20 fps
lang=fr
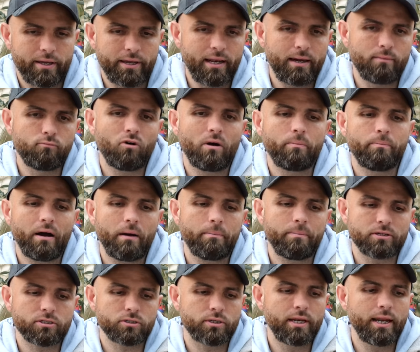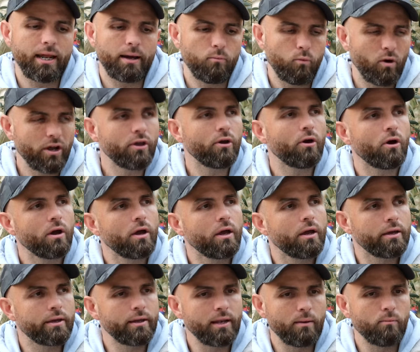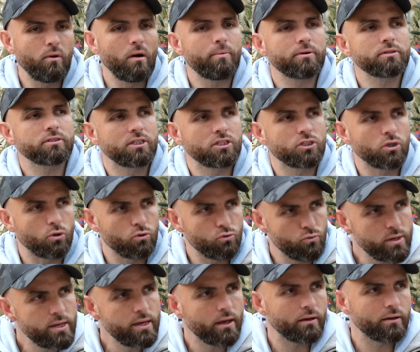Il aboie pas parce qu'il est aboyeur. Mm-hmm. Il aboie parce qu'il s'ennuie.